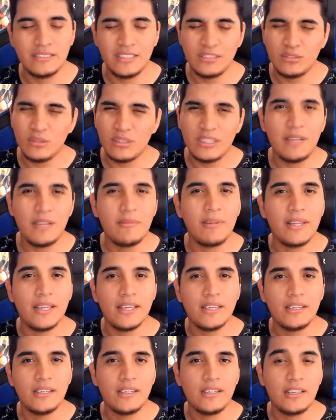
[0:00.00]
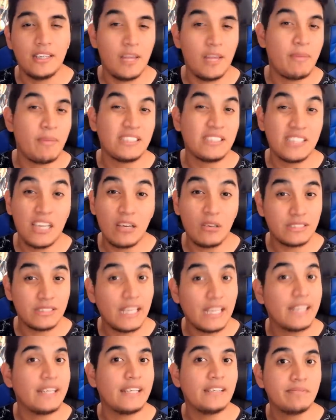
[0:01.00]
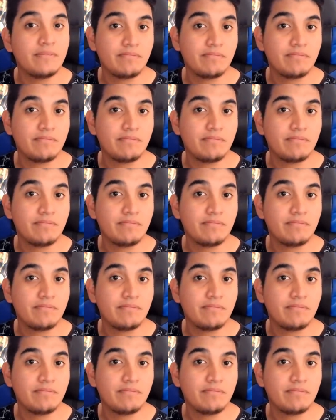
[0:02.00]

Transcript: Y es horrible. Le pasa a Sana